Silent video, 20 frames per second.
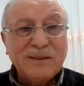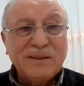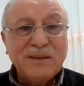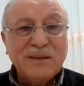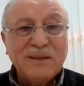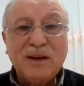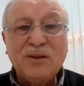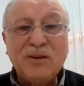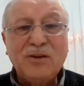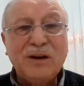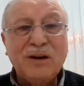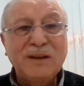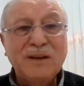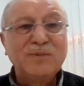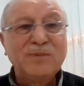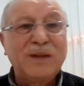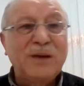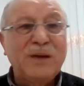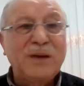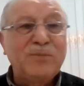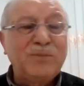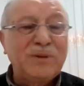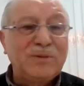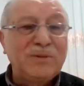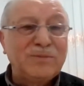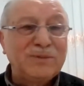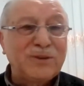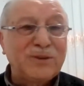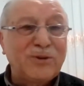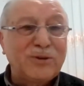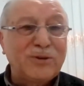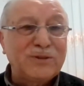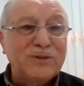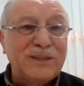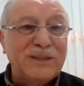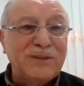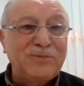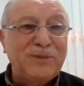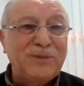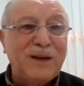Ya hanımlar birbirimize
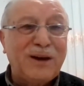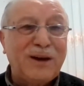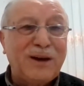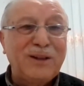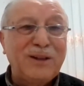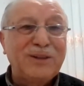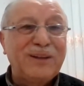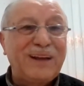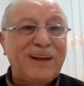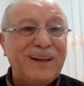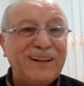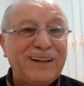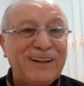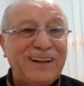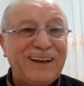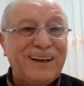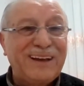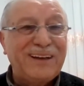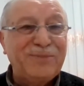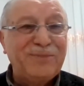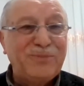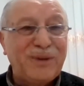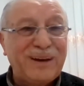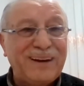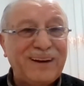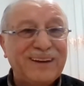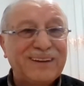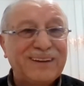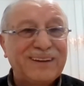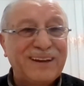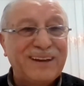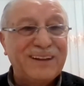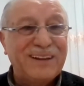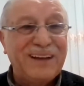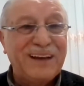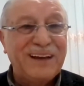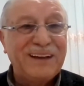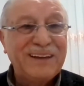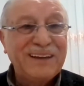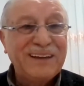gösterip ya Allah Allah,
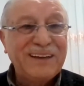barekallah.